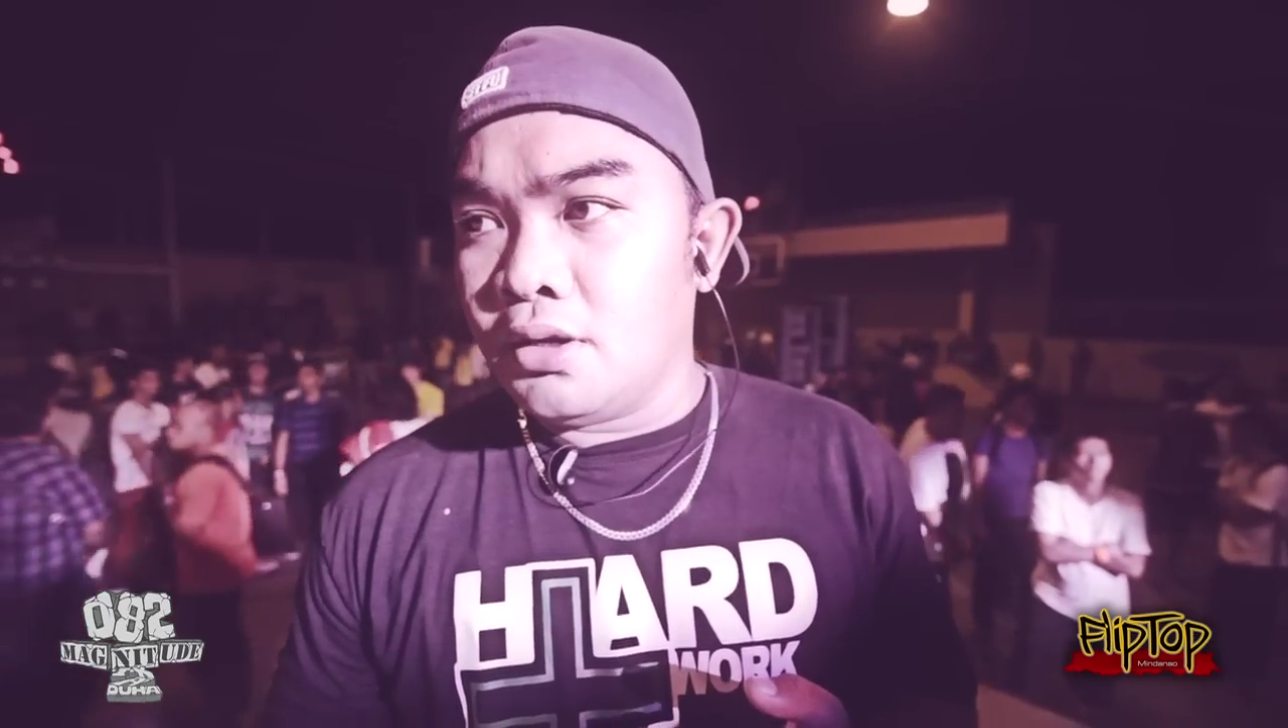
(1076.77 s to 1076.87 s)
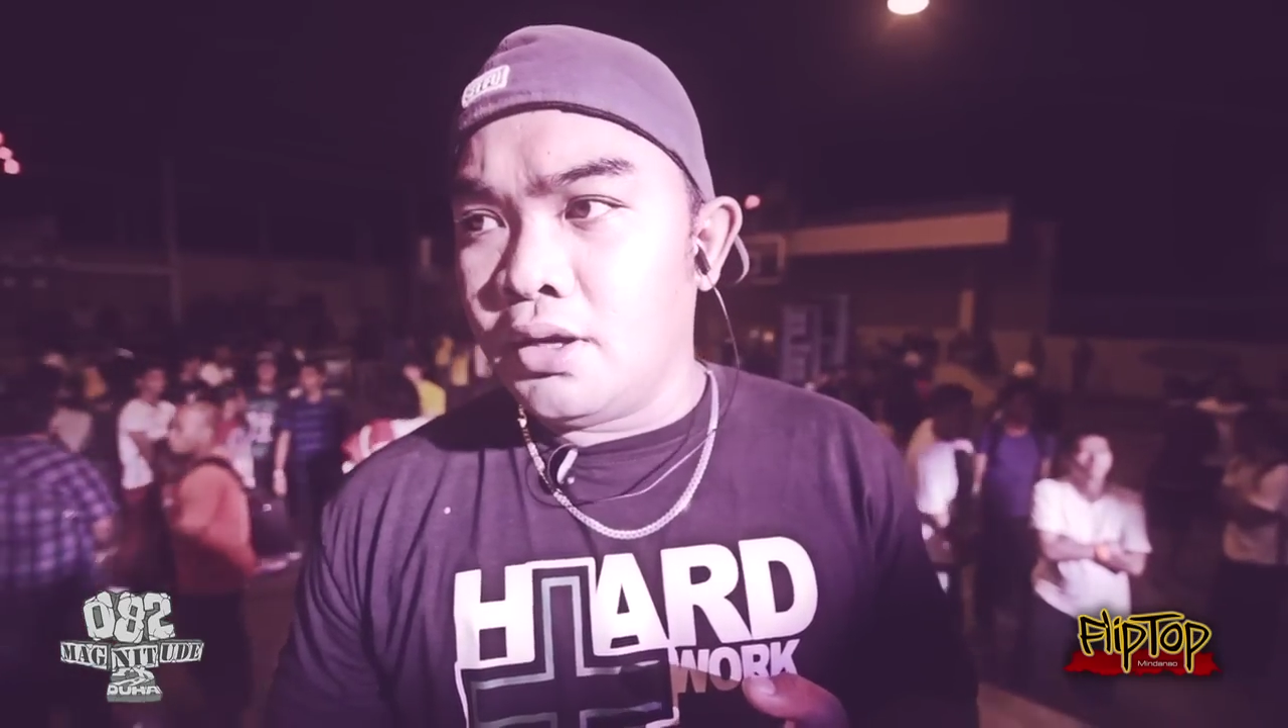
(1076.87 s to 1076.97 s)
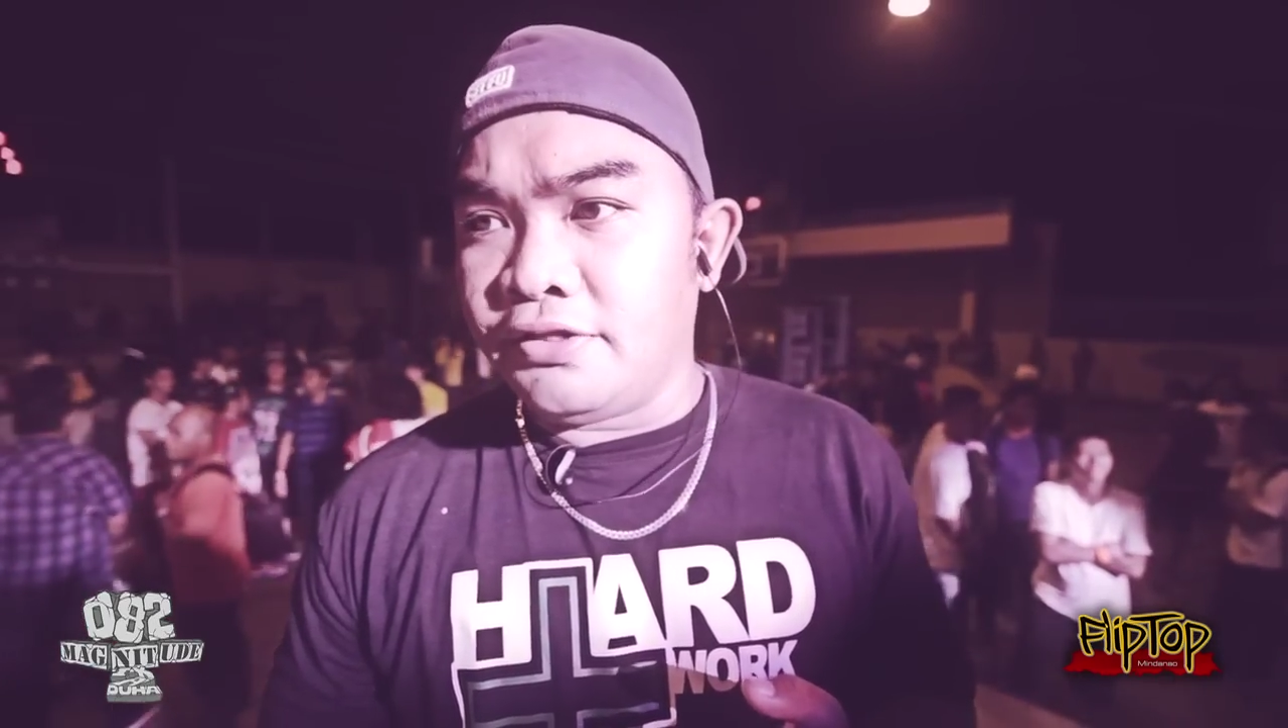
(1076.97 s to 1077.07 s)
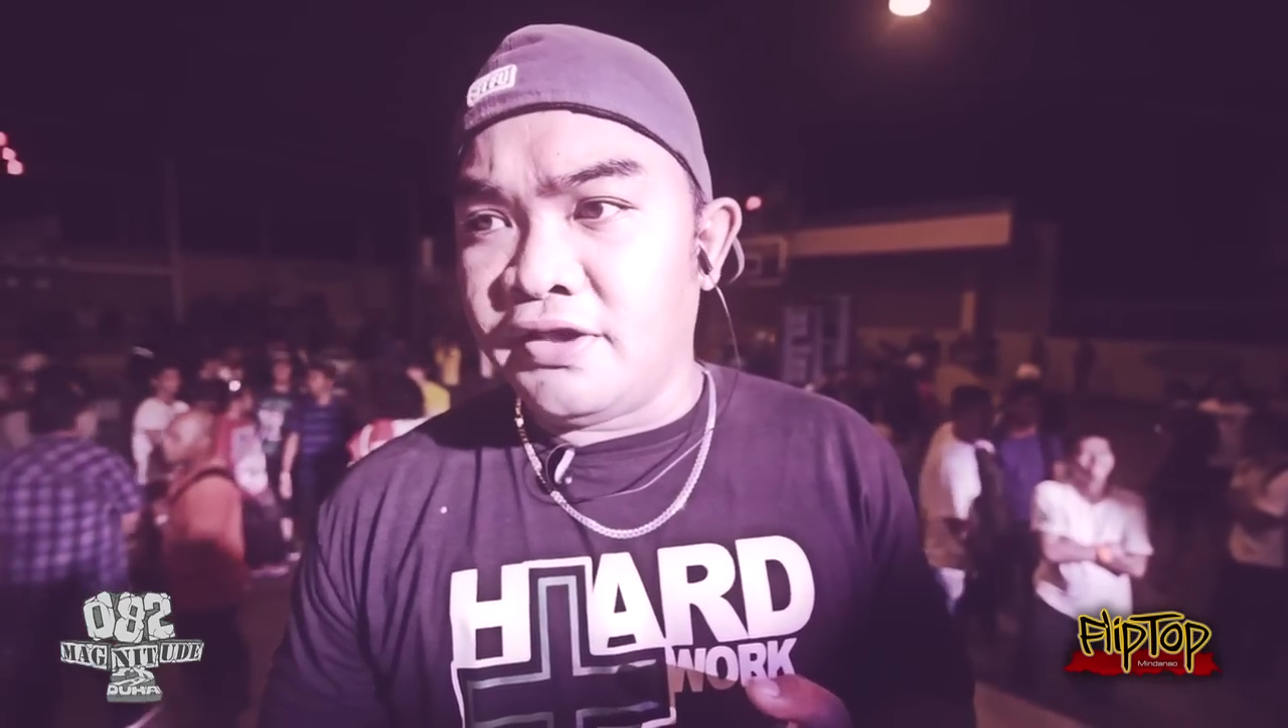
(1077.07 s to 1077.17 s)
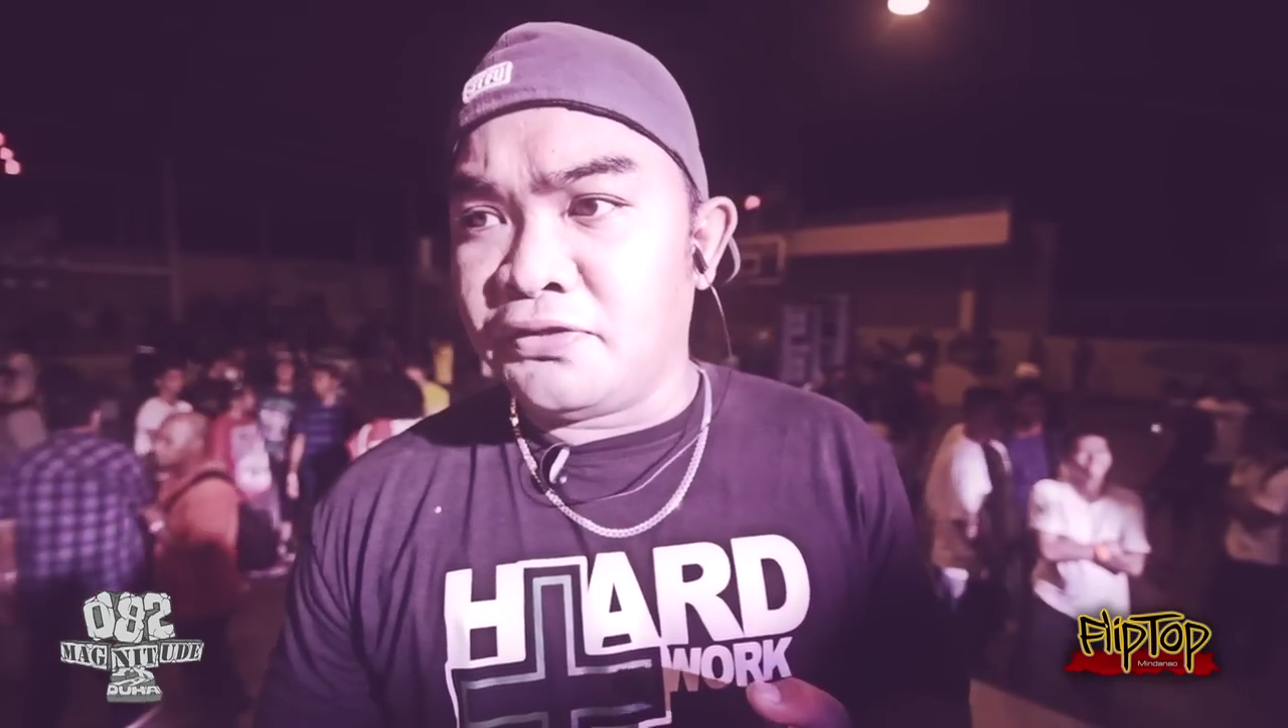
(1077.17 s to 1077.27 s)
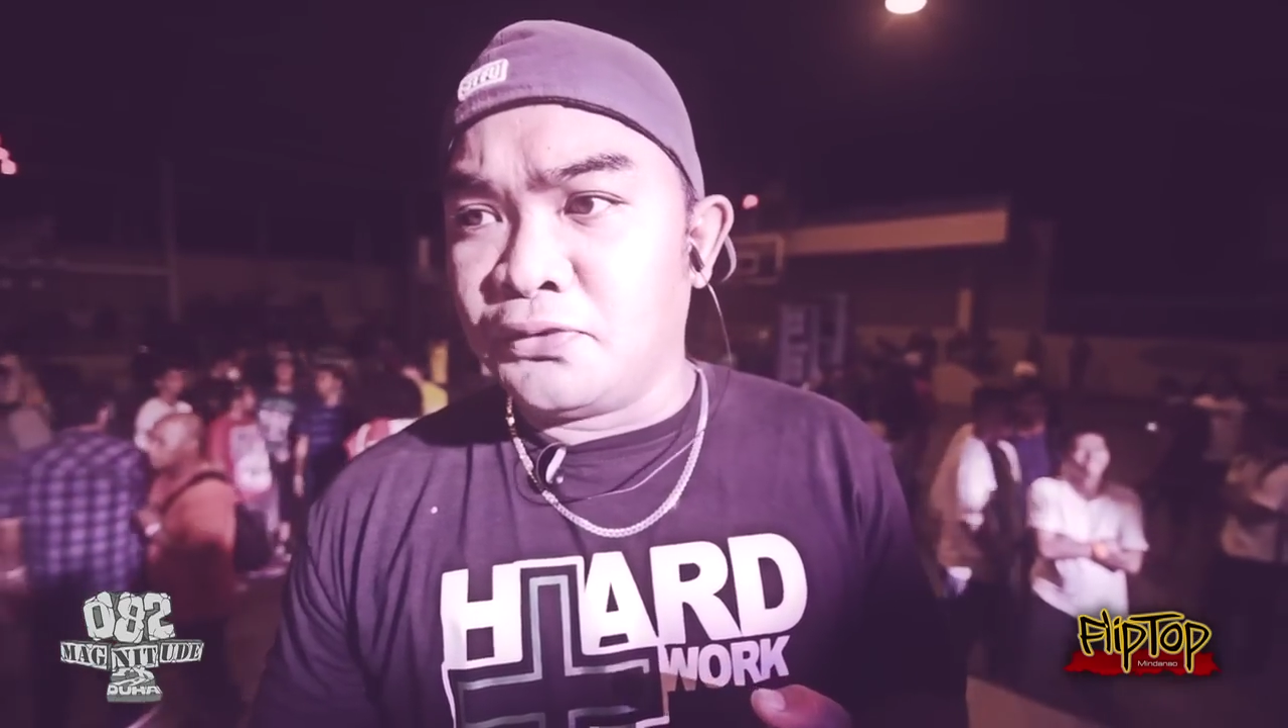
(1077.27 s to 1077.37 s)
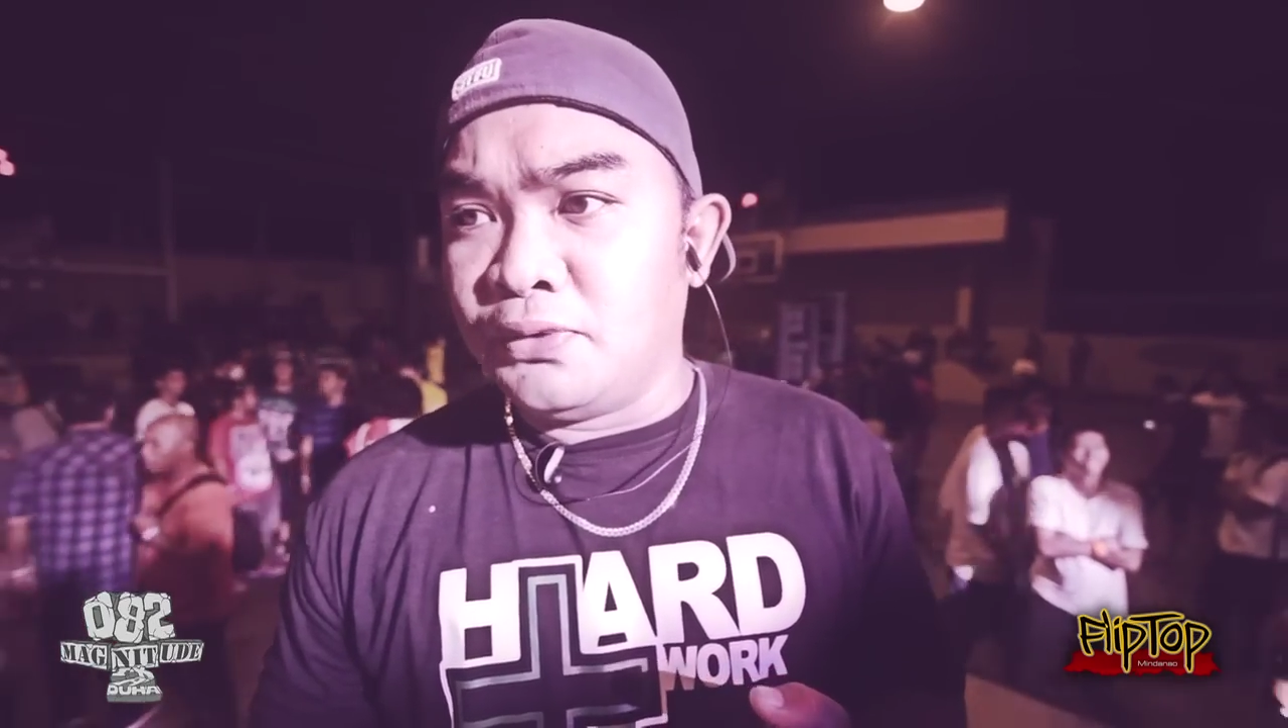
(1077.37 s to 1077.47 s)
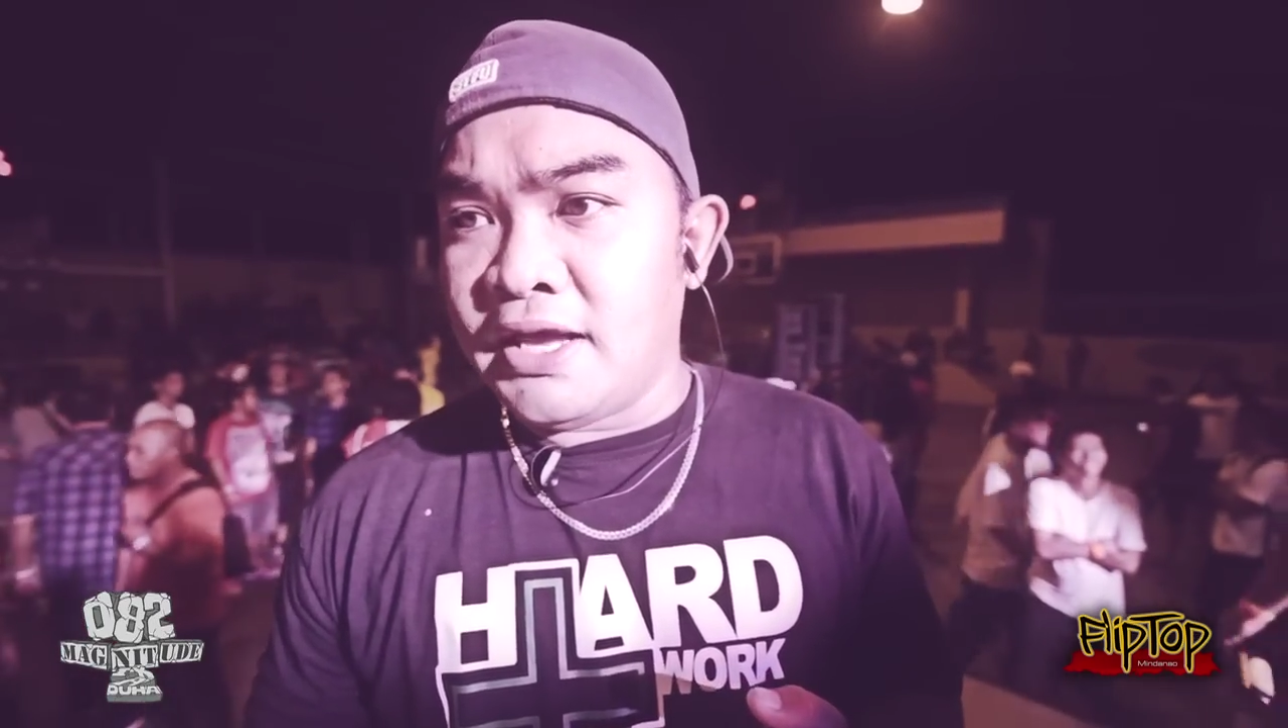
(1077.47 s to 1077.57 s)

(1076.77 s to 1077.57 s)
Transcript: I think 2